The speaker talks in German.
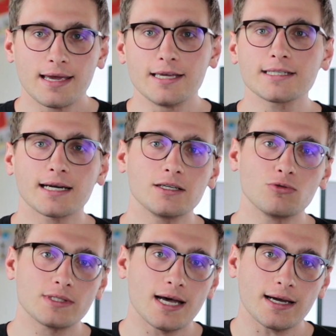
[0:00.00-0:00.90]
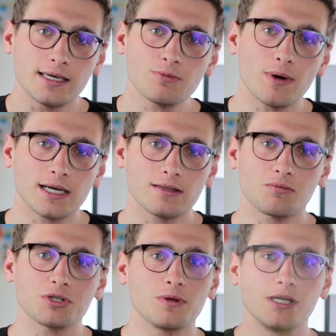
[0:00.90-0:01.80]
Ich ich kann dir nur sagen, ich mache jetzt
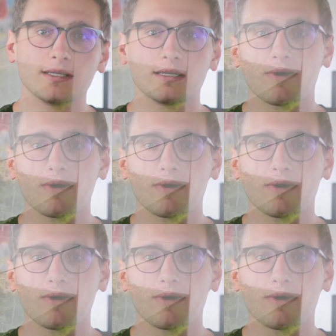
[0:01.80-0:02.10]
zum Beispiel hier in